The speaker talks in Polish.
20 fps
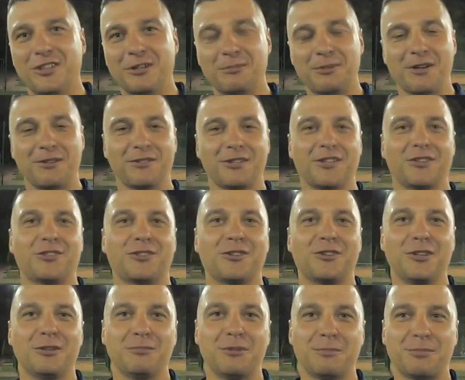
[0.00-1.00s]
Naprawdę
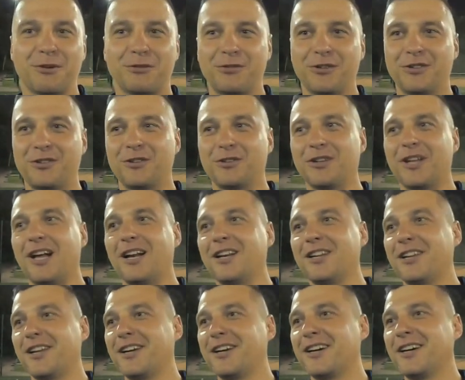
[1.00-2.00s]
szkolimy
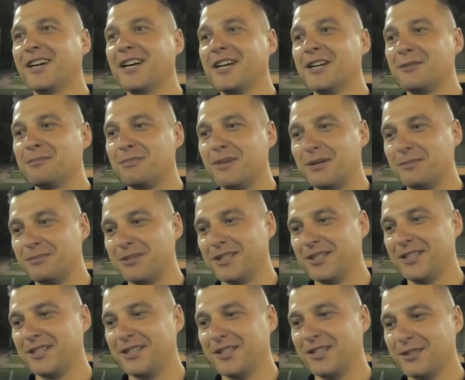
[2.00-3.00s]
profesjonalne, mamy
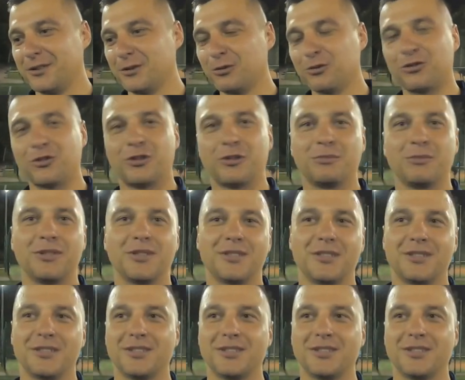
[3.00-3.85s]
dużą,